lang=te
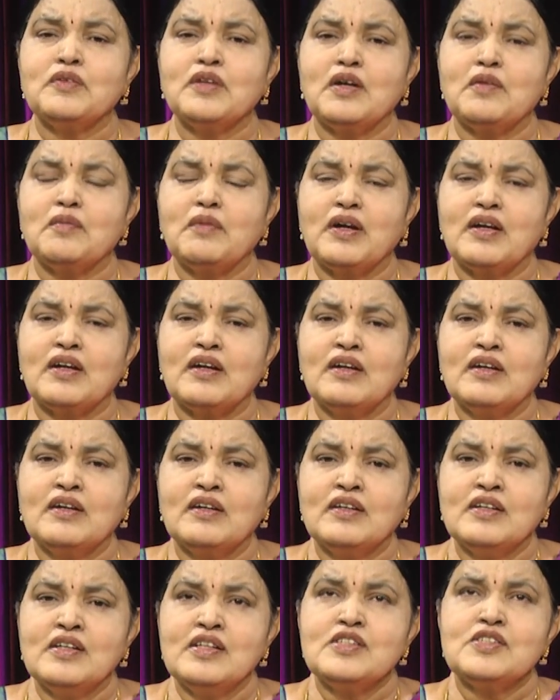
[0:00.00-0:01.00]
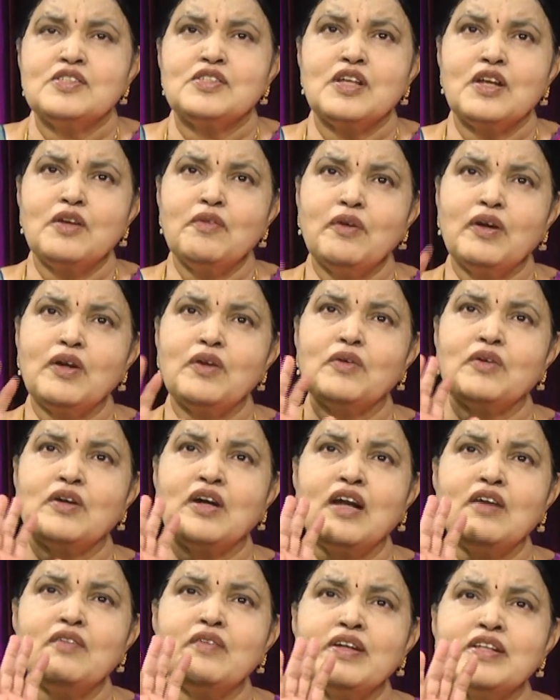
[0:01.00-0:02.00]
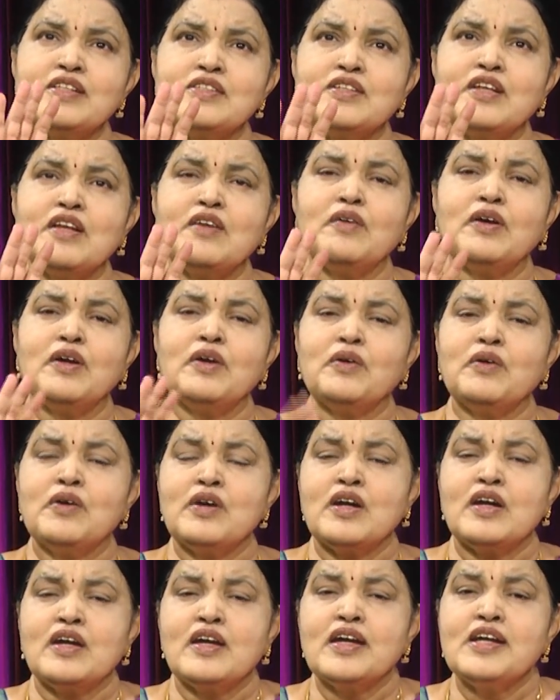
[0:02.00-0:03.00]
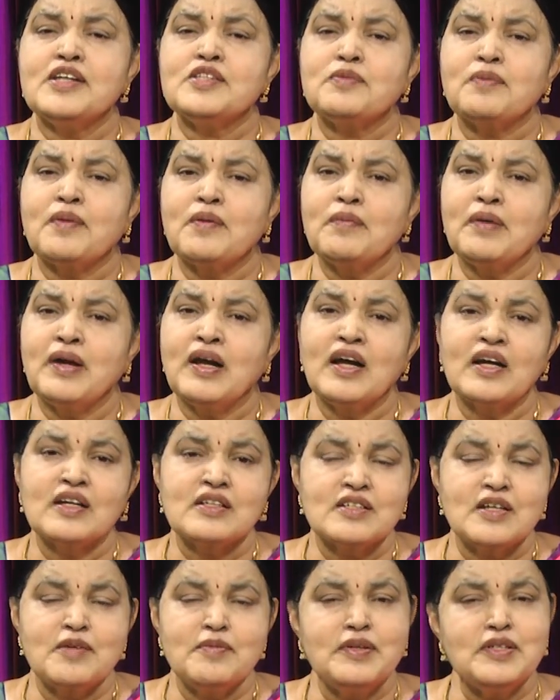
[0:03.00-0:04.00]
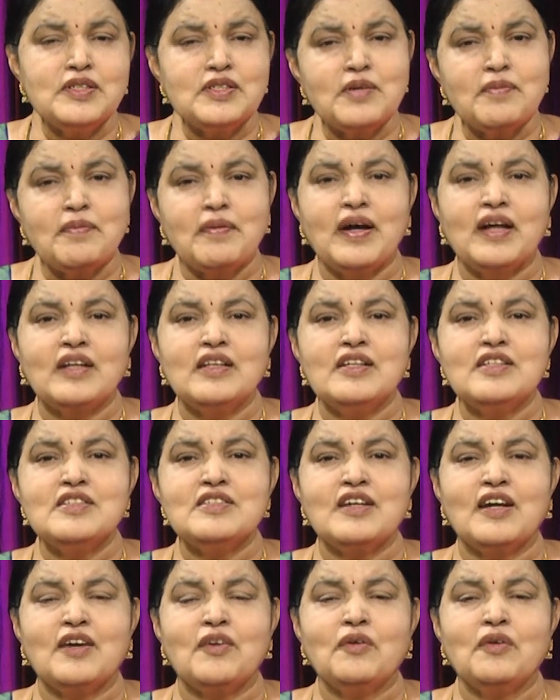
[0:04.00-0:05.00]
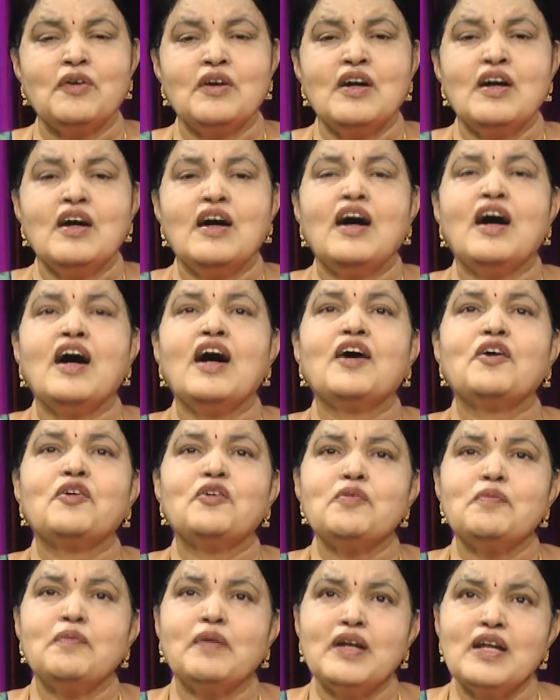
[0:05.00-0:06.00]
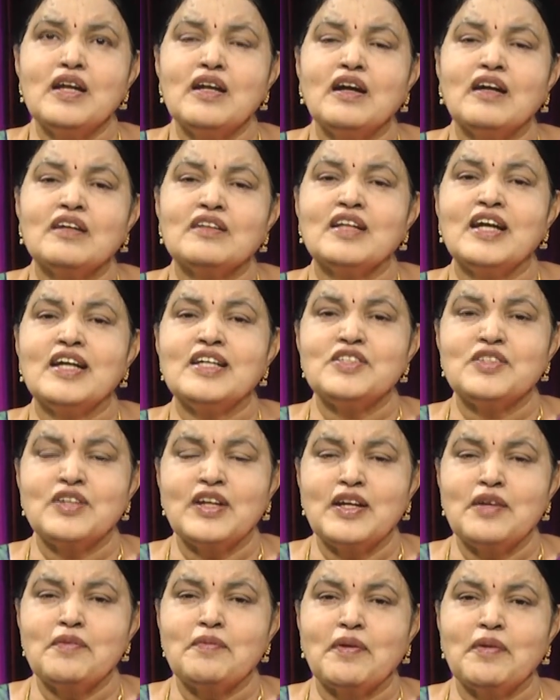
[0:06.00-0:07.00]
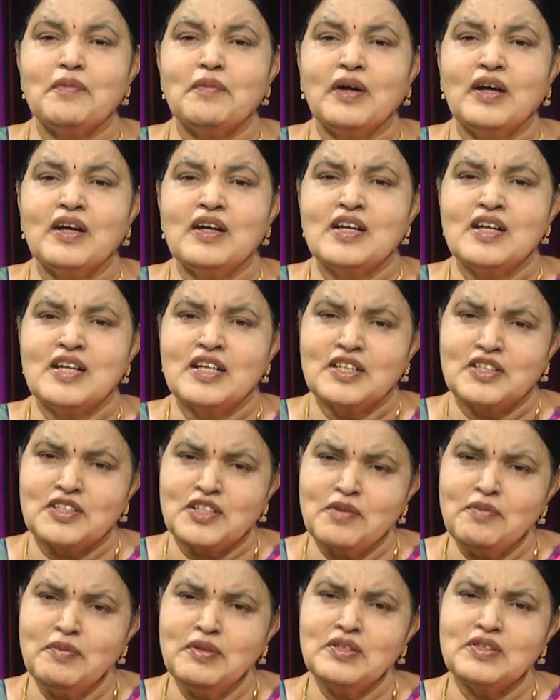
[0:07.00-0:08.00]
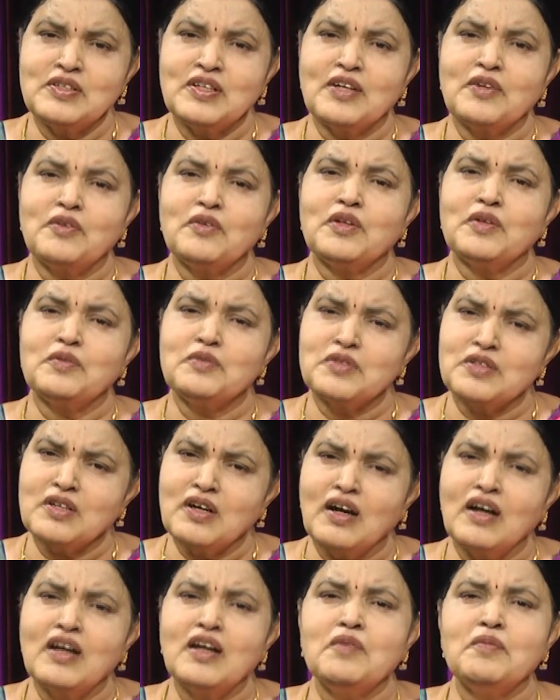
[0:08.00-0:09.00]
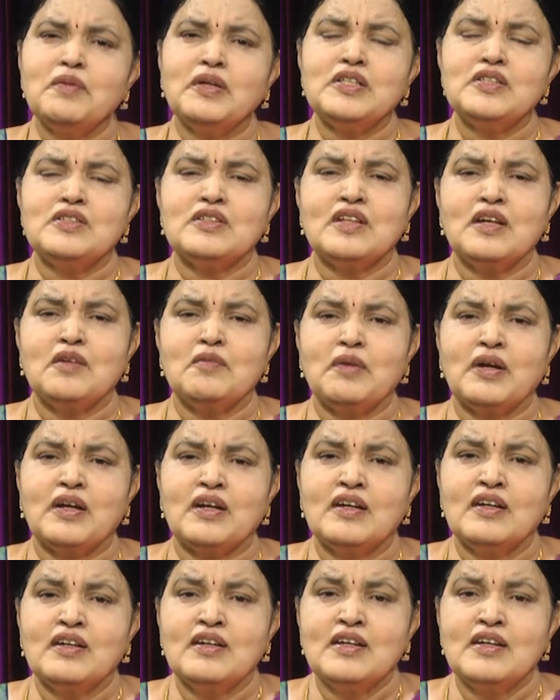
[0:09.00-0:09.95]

అనమాట సిలువలో కల్వరి సిలువలో యేసుప్రభు ఎలా క్షమించి ప్రార్థించారో ఆ కృపని నాకు దయచేయండి ప్రభా క్షమించే గుణం చాలా మంచిదనమాట